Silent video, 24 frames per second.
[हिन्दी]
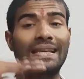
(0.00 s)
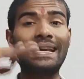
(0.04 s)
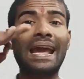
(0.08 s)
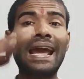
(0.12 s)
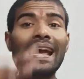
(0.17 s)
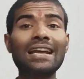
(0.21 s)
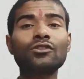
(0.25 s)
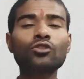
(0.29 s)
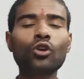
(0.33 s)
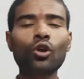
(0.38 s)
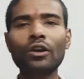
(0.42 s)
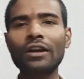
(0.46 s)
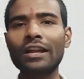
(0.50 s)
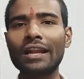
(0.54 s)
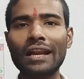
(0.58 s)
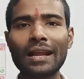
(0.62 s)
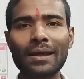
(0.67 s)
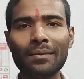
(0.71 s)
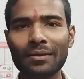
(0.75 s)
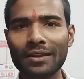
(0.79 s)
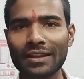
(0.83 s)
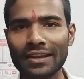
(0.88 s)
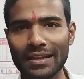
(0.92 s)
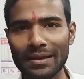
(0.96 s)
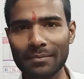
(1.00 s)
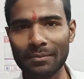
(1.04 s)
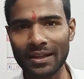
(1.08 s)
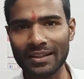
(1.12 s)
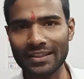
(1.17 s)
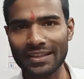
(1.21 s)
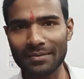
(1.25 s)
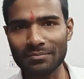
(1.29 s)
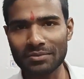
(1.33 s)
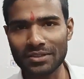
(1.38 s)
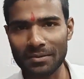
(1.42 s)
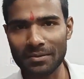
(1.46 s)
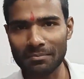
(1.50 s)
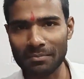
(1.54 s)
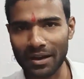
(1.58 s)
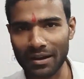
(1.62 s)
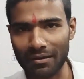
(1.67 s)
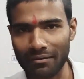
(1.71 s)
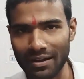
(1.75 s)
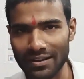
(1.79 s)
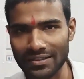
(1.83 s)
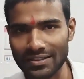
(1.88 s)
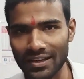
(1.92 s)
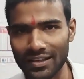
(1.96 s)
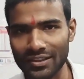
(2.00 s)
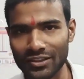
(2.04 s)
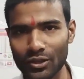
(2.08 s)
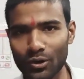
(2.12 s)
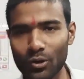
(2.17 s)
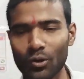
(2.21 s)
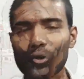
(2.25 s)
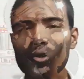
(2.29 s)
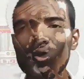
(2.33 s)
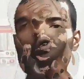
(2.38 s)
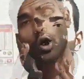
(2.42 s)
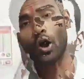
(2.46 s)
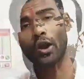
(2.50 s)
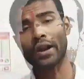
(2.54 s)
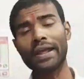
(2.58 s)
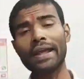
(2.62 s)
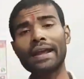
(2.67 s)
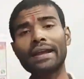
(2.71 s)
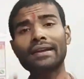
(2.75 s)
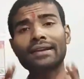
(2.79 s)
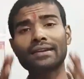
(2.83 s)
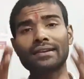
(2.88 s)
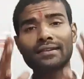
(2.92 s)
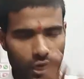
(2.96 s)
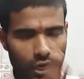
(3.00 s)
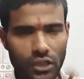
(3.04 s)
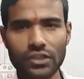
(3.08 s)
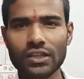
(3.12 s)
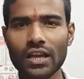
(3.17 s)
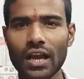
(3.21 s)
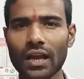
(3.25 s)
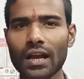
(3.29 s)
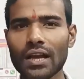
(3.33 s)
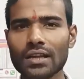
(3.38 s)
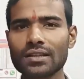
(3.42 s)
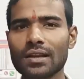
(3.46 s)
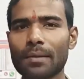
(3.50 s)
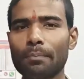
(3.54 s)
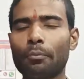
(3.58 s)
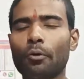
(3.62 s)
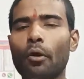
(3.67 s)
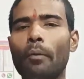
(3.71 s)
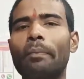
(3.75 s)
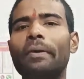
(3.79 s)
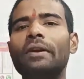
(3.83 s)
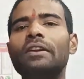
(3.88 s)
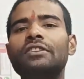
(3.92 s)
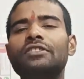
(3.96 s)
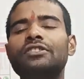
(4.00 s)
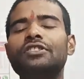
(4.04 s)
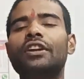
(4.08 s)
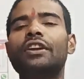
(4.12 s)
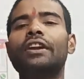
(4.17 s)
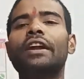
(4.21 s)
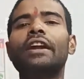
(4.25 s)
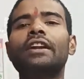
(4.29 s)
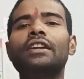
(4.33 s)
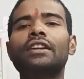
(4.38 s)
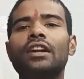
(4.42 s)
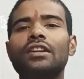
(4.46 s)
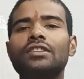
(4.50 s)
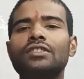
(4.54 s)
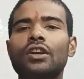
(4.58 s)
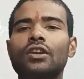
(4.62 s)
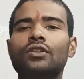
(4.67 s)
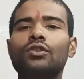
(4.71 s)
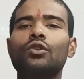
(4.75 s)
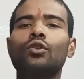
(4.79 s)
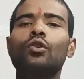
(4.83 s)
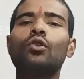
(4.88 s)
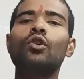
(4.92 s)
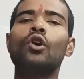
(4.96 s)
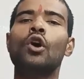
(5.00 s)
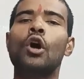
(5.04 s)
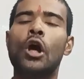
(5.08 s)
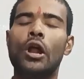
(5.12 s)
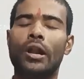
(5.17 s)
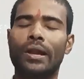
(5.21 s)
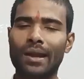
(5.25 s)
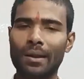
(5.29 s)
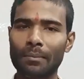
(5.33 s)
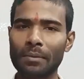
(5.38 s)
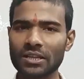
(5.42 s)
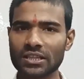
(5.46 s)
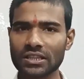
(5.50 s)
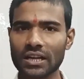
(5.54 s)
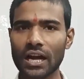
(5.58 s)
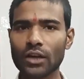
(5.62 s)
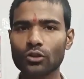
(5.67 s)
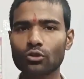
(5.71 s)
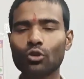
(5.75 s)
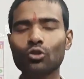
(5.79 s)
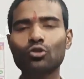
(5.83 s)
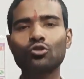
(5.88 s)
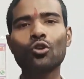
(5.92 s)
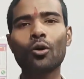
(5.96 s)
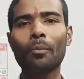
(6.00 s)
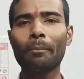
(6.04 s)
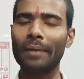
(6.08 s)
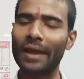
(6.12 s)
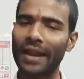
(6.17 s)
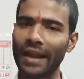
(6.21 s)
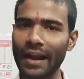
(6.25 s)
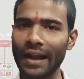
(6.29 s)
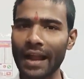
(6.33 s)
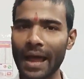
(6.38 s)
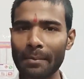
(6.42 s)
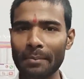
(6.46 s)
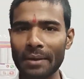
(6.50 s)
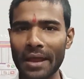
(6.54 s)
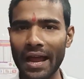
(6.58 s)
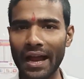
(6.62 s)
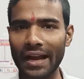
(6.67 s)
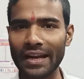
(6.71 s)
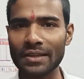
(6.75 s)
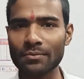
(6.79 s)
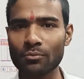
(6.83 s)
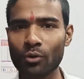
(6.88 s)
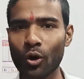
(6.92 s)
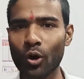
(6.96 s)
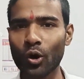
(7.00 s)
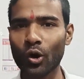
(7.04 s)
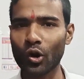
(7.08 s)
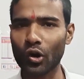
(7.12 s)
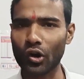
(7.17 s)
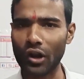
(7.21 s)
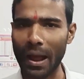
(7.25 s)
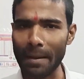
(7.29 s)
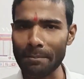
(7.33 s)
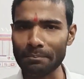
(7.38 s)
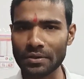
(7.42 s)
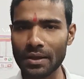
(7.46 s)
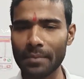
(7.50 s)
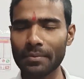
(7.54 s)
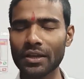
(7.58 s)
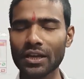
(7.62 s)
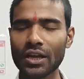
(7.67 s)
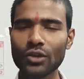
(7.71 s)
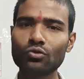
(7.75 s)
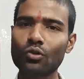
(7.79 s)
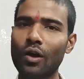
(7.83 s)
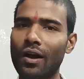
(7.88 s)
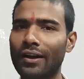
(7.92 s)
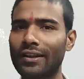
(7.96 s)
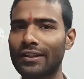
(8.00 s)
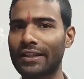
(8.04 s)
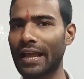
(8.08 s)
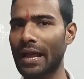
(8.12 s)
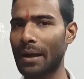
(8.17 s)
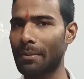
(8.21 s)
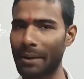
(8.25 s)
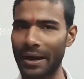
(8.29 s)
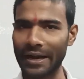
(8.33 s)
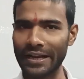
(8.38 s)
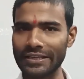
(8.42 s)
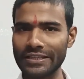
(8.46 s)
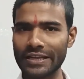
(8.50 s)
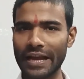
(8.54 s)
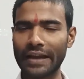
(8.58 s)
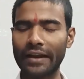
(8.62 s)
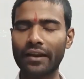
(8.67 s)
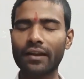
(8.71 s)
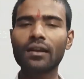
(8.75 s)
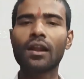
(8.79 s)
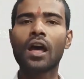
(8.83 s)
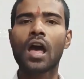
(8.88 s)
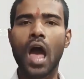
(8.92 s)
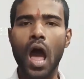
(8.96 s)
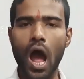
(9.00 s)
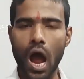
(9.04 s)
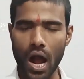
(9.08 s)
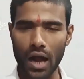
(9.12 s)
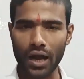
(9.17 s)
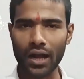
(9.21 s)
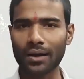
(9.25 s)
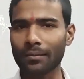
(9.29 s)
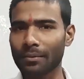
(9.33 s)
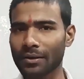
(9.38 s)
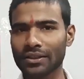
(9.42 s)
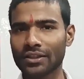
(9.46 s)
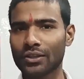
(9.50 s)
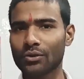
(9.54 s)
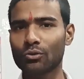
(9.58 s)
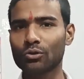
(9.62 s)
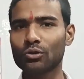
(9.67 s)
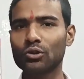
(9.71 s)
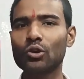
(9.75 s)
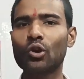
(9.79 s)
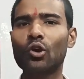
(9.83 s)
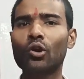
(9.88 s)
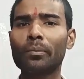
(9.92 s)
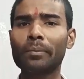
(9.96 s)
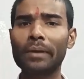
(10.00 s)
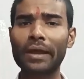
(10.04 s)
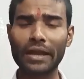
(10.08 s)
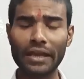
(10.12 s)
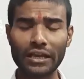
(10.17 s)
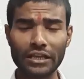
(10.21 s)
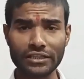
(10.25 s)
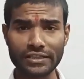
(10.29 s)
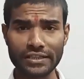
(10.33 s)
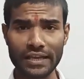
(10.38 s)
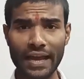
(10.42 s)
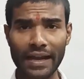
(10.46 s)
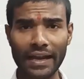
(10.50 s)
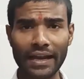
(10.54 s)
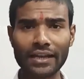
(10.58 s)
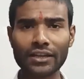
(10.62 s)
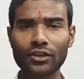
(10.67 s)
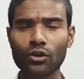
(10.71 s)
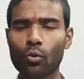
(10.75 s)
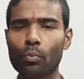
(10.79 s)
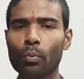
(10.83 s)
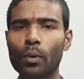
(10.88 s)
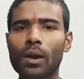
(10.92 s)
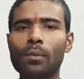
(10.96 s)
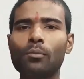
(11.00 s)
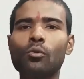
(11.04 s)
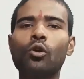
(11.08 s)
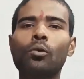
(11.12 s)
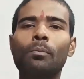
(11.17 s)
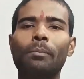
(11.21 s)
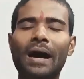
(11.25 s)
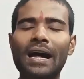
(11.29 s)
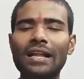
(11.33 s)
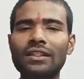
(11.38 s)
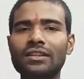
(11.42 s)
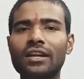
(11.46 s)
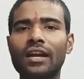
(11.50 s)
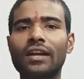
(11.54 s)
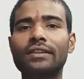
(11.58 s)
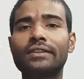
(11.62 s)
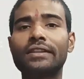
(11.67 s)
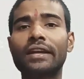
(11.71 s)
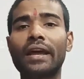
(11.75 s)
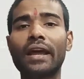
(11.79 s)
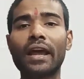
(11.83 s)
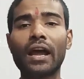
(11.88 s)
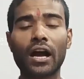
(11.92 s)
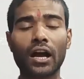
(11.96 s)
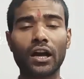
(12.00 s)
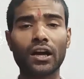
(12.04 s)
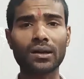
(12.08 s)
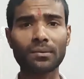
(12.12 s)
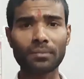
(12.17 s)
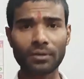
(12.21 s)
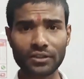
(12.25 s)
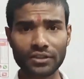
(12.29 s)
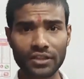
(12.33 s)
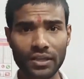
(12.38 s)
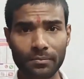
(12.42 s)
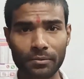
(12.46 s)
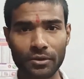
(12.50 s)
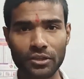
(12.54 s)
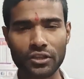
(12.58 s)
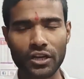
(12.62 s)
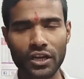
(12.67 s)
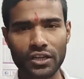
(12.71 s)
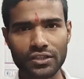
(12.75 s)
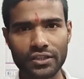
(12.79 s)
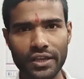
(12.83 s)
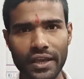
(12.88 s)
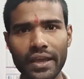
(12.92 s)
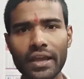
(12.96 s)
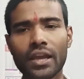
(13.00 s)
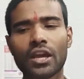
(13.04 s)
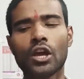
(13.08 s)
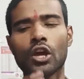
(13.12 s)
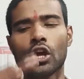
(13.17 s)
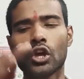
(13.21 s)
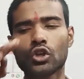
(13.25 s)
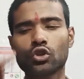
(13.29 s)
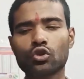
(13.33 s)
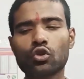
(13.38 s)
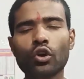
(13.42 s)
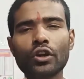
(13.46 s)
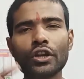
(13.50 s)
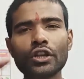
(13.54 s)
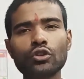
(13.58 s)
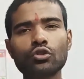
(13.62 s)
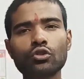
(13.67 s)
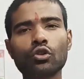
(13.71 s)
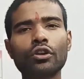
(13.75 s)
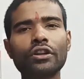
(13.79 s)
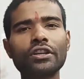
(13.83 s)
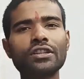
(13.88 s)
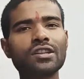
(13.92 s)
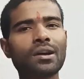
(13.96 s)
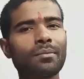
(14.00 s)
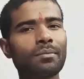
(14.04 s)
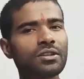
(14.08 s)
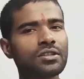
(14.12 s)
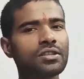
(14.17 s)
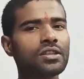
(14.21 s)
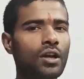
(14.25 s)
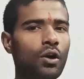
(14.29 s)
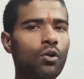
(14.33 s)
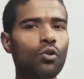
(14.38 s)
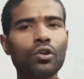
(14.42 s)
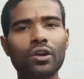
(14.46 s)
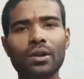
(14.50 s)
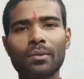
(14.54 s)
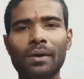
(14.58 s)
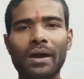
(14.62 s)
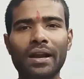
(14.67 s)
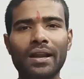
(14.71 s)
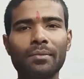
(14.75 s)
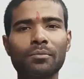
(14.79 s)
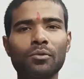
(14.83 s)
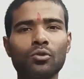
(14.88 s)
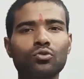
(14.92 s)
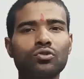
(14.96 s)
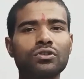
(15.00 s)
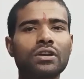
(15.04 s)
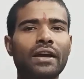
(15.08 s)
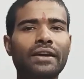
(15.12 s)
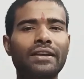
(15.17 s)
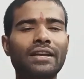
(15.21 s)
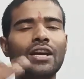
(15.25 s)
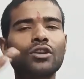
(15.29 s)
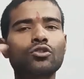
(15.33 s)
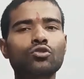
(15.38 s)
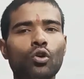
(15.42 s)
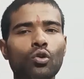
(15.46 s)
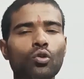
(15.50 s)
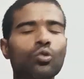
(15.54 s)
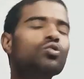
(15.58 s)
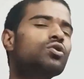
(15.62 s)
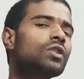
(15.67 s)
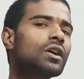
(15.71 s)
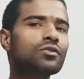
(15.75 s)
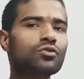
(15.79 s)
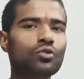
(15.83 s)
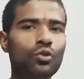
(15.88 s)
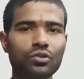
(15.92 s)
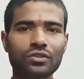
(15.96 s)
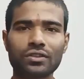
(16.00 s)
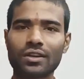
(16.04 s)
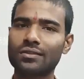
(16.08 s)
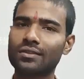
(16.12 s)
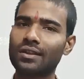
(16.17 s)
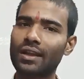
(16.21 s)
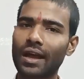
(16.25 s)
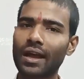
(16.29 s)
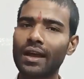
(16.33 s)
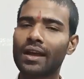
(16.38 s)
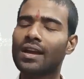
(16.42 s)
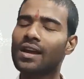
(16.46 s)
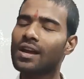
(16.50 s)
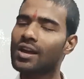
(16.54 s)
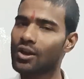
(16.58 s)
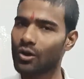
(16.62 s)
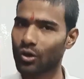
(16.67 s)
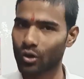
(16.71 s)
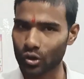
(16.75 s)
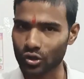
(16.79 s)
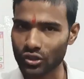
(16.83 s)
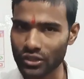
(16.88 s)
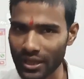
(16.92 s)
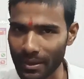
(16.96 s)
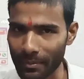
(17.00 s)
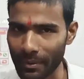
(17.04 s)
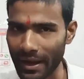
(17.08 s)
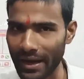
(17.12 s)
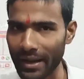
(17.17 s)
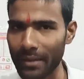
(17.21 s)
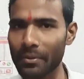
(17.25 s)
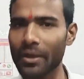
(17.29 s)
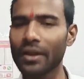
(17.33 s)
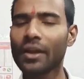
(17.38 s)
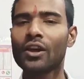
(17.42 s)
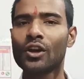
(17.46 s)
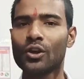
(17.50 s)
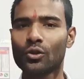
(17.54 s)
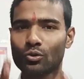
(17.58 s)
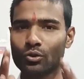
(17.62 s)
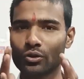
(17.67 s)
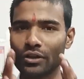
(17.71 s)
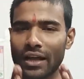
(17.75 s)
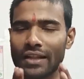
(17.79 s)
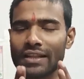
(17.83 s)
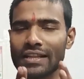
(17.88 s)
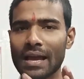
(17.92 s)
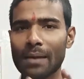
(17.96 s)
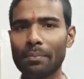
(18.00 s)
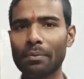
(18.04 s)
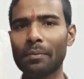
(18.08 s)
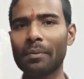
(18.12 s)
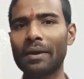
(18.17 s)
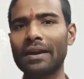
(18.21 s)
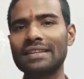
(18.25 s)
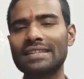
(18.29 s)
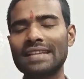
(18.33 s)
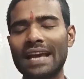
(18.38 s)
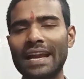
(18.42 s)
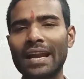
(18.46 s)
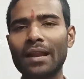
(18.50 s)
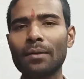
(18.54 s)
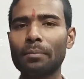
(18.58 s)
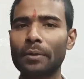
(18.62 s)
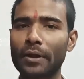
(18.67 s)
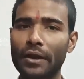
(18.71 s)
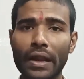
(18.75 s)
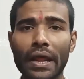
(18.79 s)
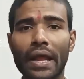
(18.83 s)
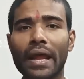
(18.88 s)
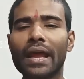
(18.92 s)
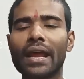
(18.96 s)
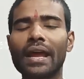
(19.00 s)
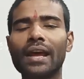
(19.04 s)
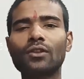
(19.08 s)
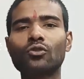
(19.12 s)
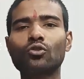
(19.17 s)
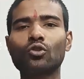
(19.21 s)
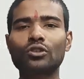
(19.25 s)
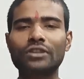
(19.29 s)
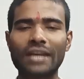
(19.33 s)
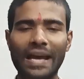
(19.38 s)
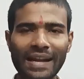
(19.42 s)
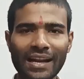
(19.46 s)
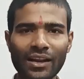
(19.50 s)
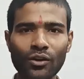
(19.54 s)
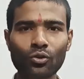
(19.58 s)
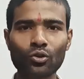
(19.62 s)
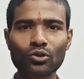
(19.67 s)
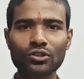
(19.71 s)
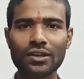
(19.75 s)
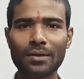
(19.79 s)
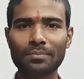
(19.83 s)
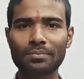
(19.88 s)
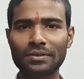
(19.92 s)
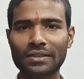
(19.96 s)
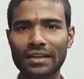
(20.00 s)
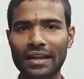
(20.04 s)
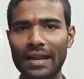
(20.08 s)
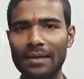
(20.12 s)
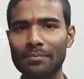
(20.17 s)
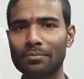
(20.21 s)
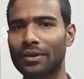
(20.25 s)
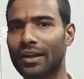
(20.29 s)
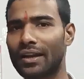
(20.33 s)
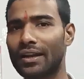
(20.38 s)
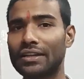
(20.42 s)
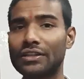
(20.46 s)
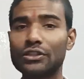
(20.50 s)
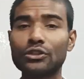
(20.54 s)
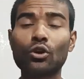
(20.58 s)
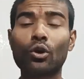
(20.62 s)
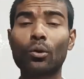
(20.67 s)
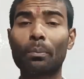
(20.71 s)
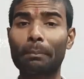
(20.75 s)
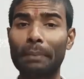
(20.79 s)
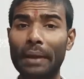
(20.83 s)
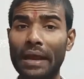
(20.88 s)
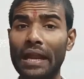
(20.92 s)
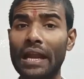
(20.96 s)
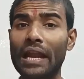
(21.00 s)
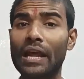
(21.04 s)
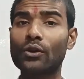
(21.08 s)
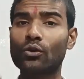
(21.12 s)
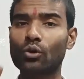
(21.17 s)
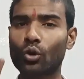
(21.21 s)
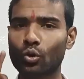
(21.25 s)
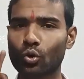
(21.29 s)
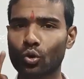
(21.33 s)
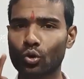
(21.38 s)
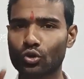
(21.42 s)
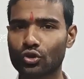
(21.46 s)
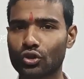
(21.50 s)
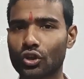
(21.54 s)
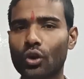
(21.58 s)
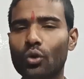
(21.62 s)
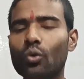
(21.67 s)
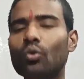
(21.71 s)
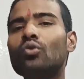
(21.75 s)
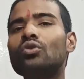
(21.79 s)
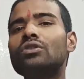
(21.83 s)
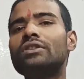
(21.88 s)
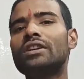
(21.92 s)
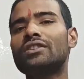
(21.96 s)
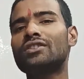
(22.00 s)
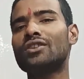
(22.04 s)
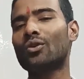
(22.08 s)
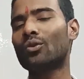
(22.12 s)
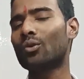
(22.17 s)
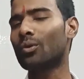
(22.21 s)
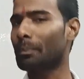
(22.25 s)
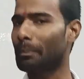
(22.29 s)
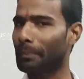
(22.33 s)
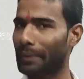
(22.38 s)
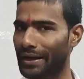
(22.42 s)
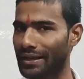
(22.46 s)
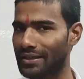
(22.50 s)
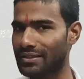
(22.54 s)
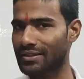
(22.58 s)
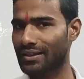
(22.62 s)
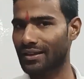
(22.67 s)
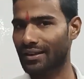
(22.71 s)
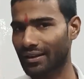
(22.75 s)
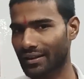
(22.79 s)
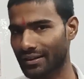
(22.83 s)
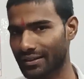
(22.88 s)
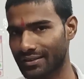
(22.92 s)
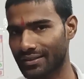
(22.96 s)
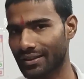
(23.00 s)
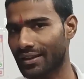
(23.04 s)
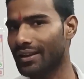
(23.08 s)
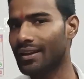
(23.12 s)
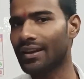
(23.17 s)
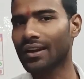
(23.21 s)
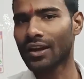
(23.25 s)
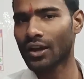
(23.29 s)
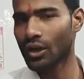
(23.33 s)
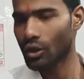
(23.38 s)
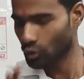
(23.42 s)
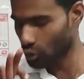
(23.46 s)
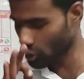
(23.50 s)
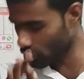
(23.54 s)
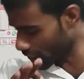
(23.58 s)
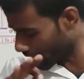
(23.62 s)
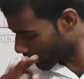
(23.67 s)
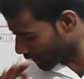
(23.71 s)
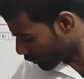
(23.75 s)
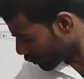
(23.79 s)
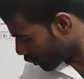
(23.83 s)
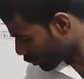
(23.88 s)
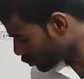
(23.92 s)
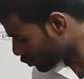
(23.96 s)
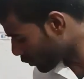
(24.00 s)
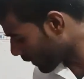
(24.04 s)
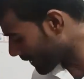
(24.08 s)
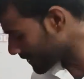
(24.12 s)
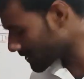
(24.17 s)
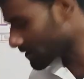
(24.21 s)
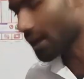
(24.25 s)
कैश ऑन डिलीवरी के माध्यम से मंगवा सकते हो और एक अच्छा खासा प्रॉफिट जनरेट कर सकते हो नमस्कार दोस्तों मेरा नाम है हरि मोहन और आप सभी का स्वागत है हमारे चैनल अगरबत्ती उद्योग में इस चैनल के ऊपर हम लोग बात करते हैं अगरबत्ती बिजनेस के छोटी छोटी समस्याओं के बारे में उसका क्या सोल्यूशन हो सकता है उसके बारे में तो यदि आप हमारे चैनल पर नए हैं तो चैनल को सब्सक्राइब कर लीजिए और बेल आइकन को जरूर से जरूर प्रेस कर लीजिए तो चलिए दोस्तों